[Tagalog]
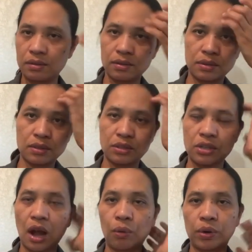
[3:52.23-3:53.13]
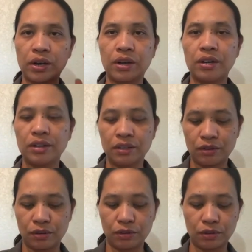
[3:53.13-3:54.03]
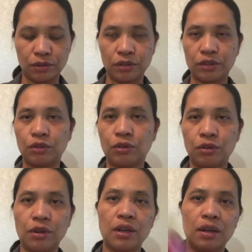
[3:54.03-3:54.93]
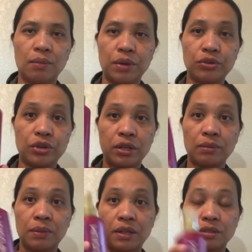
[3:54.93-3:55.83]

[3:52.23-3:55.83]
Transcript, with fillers: sa shower. Oh, ito, leave-in treatment.